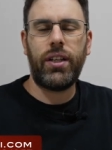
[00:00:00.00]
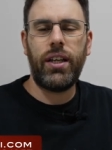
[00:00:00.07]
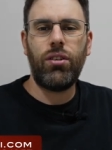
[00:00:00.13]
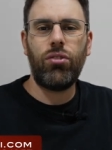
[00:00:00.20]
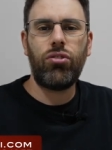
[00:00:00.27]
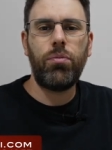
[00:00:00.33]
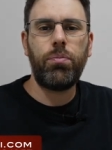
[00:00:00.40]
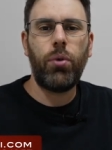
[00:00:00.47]

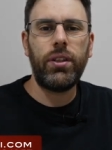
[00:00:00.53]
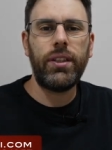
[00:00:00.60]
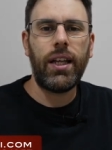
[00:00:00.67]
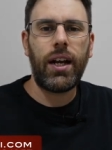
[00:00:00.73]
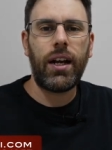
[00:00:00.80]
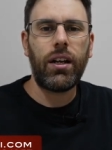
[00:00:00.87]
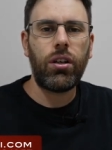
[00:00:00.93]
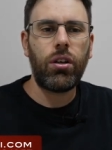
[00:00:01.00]
Non si può
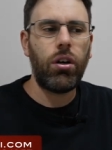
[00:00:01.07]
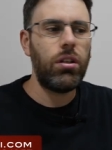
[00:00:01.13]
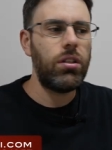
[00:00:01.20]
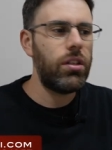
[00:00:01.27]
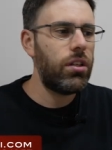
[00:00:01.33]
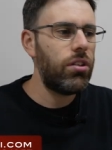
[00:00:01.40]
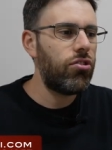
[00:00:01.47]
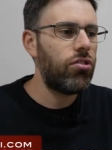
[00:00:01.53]
andare a
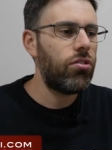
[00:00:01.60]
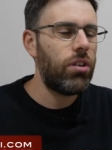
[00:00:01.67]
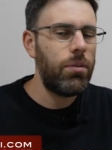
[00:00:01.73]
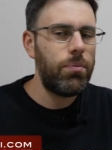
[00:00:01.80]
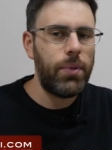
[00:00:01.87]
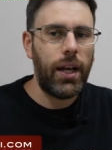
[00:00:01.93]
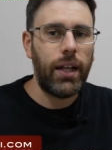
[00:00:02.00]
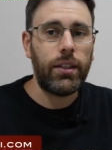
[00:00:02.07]
raccogliere in giro le
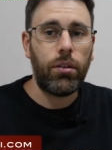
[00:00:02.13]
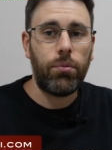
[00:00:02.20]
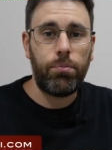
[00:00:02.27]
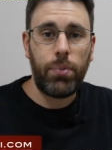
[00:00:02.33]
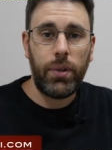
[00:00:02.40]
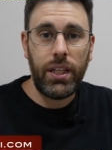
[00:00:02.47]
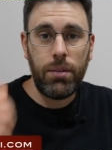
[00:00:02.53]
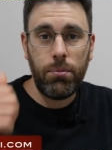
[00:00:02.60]
piante.
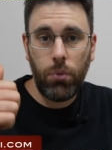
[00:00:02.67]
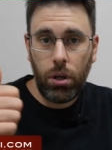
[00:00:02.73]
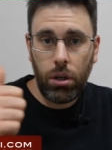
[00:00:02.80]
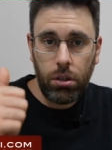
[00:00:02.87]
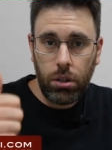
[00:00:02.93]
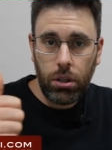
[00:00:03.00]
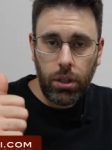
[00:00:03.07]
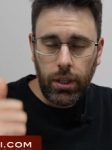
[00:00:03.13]

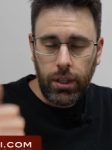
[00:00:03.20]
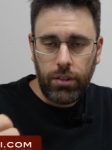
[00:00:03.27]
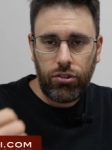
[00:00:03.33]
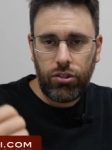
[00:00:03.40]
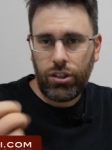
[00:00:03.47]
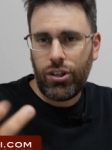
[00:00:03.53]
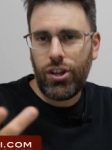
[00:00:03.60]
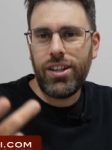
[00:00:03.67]
Primo,
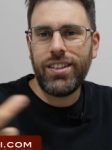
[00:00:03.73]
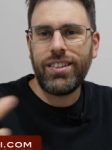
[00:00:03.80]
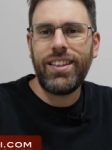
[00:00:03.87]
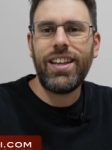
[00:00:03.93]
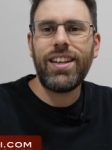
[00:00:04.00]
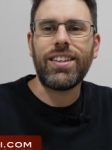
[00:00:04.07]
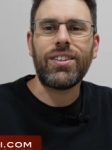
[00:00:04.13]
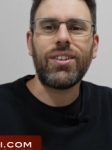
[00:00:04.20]
secondo e
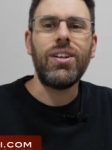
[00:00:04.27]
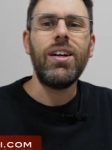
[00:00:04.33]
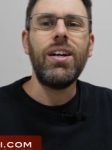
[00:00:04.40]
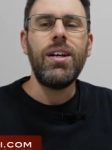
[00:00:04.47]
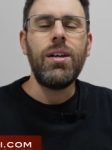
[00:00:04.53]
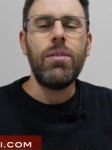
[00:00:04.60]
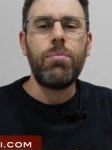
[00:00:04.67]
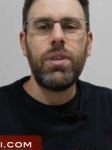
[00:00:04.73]
terzo,
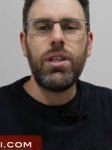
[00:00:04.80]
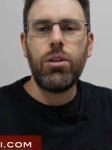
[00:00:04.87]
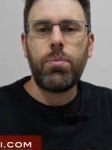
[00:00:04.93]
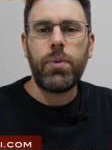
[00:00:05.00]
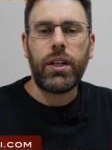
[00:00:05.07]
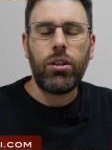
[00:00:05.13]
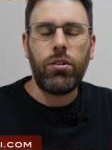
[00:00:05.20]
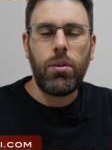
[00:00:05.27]
primo
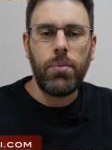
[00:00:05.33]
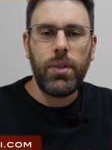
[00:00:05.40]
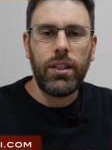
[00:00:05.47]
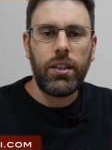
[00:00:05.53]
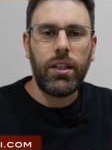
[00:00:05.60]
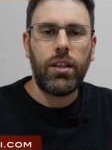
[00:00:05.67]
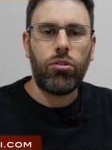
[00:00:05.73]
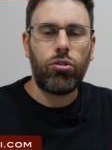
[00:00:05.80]
perché
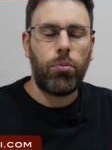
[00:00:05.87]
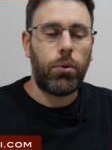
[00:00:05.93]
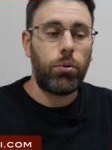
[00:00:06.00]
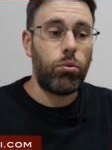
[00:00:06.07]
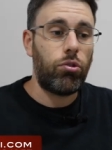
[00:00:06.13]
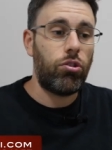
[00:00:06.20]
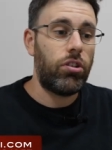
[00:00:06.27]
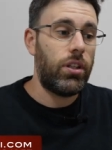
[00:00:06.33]
ovviamente,
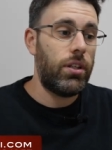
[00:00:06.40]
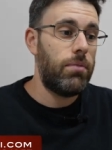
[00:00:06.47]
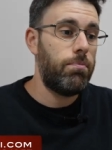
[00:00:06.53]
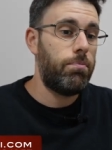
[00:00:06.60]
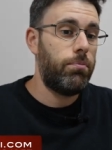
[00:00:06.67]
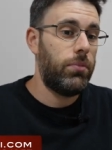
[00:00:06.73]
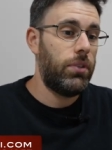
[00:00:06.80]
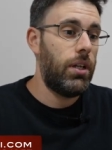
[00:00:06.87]
soprattutto se siete in,
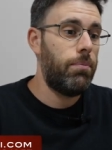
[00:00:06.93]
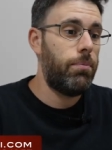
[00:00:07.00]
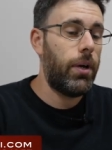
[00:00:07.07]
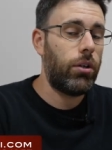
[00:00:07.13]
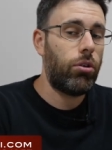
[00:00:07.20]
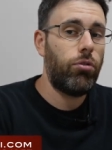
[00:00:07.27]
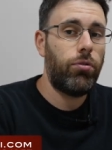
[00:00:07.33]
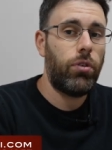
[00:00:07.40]
nel
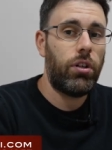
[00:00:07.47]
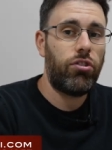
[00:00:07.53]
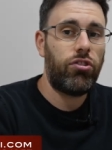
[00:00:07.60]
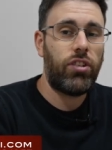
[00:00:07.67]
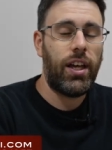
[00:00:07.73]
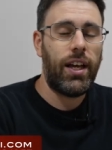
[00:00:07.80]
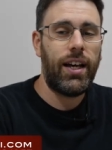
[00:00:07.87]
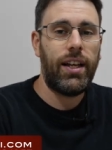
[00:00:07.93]
parco
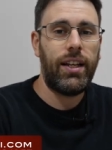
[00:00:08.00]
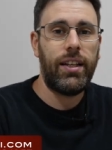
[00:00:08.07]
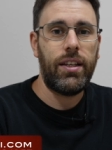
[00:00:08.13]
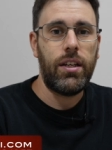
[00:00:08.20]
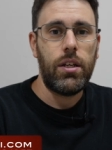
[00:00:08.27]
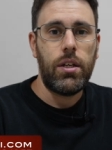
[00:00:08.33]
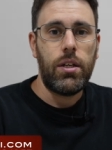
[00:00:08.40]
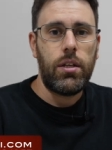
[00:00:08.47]

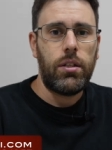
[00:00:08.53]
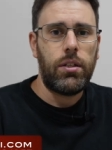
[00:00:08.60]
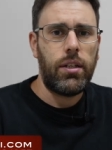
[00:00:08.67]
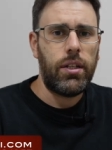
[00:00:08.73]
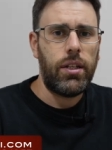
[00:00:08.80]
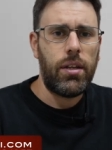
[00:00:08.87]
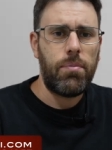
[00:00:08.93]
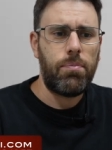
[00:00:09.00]
forestale,
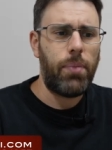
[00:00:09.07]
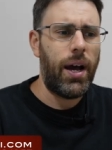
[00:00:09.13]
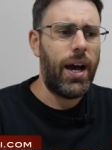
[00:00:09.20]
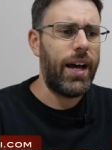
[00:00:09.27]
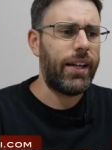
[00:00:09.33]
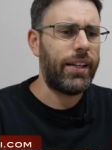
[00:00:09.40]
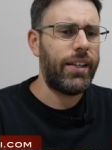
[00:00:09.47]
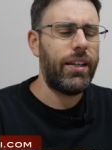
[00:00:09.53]
nei, nei,
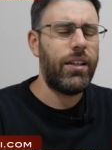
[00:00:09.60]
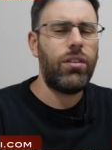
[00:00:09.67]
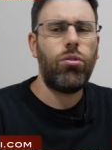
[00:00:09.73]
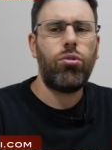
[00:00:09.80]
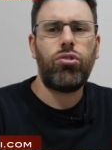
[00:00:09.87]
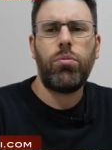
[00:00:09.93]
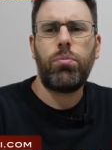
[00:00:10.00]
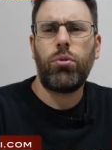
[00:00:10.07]
parchi,
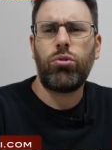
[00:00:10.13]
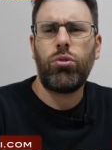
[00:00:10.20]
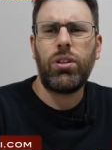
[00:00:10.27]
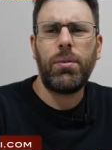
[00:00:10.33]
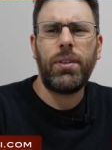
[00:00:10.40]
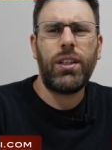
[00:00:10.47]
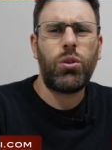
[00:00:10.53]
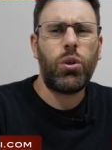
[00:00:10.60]
non si può
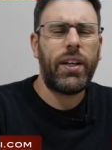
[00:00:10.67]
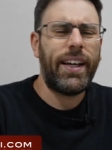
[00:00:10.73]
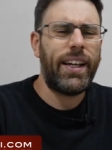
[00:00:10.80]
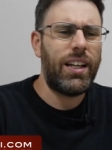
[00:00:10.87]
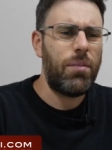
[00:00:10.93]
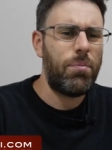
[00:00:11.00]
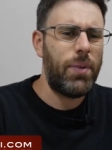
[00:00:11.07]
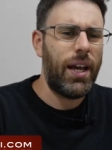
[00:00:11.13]
assolutamente toccare
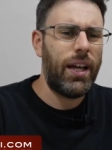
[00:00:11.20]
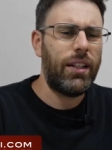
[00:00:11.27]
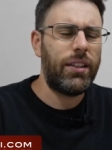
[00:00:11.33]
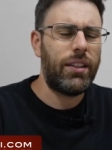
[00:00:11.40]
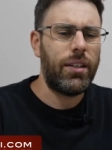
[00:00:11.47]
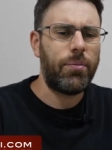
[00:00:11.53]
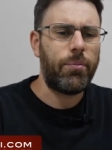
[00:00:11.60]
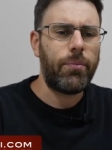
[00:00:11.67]
le
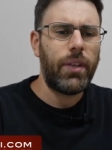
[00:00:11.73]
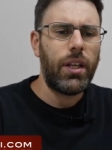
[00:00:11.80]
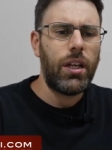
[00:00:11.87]
piante.